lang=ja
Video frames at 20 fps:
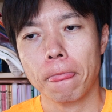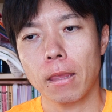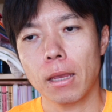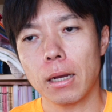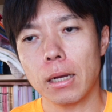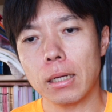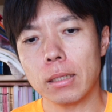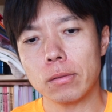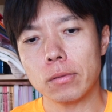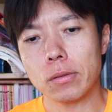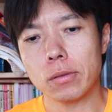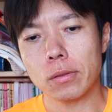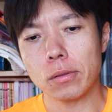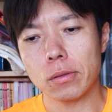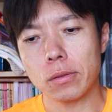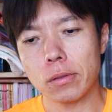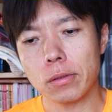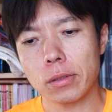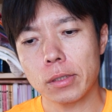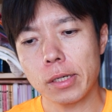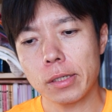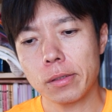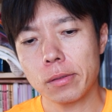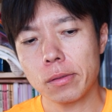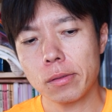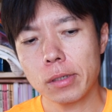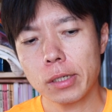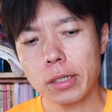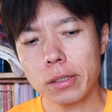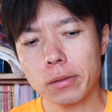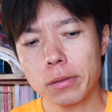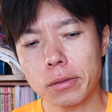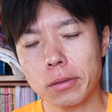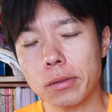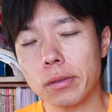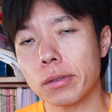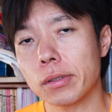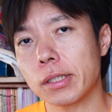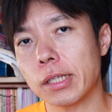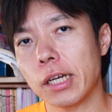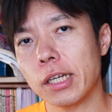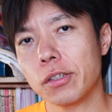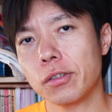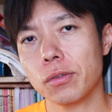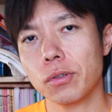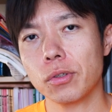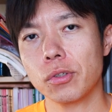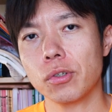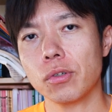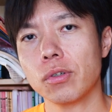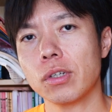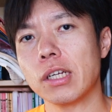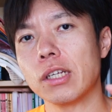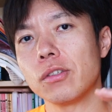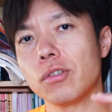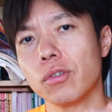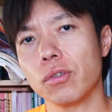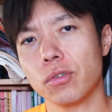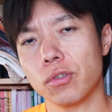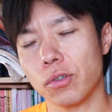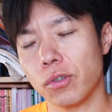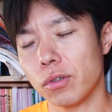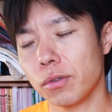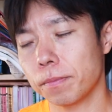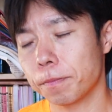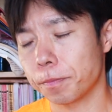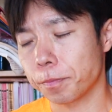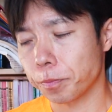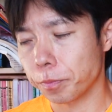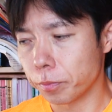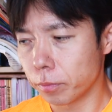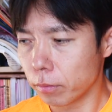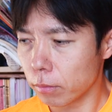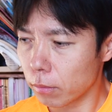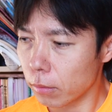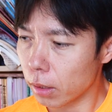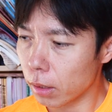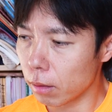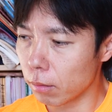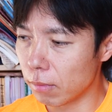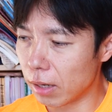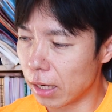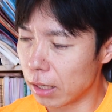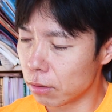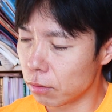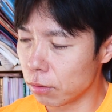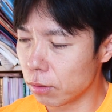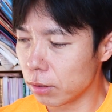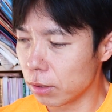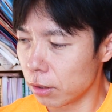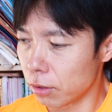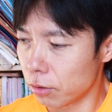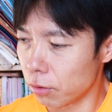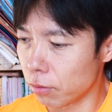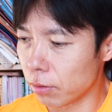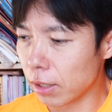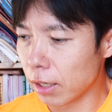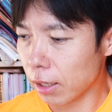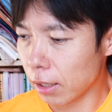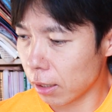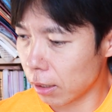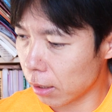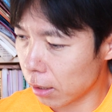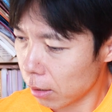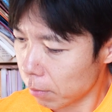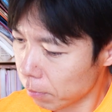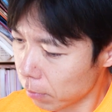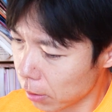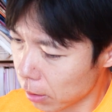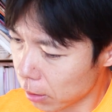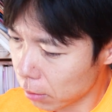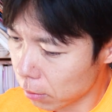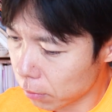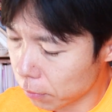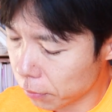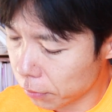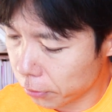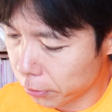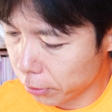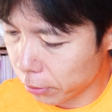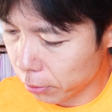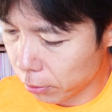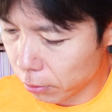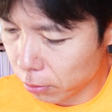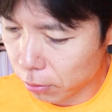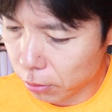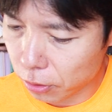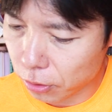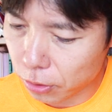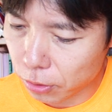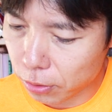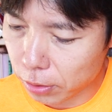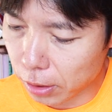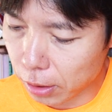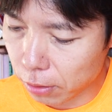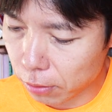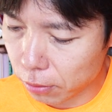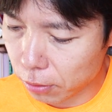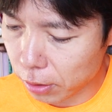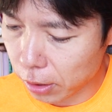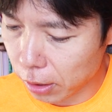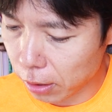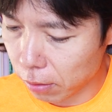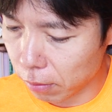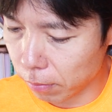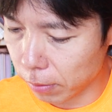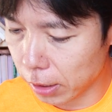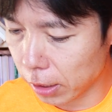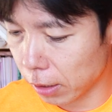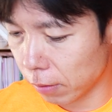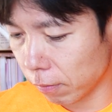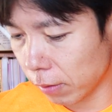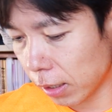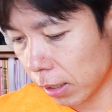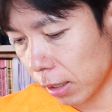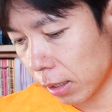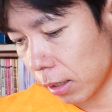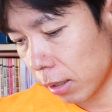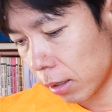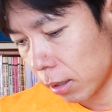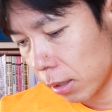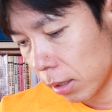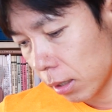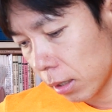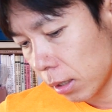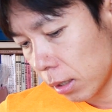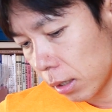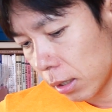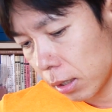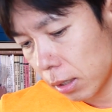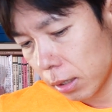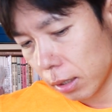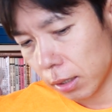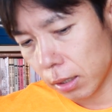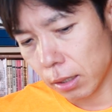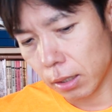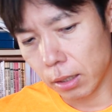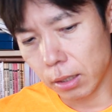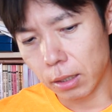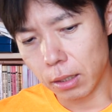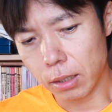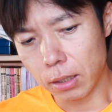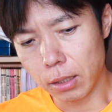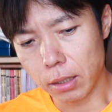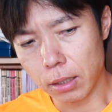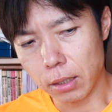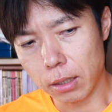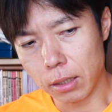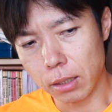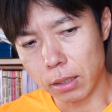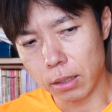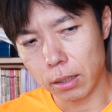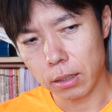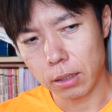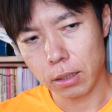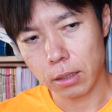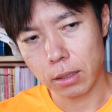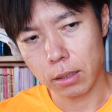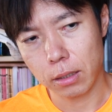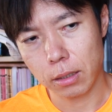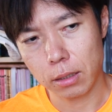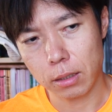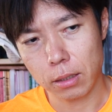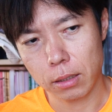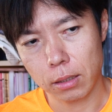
あのー、結論から言うと最初の長男長女まあ特に長男かなまあ普通その中学受験の場合はあ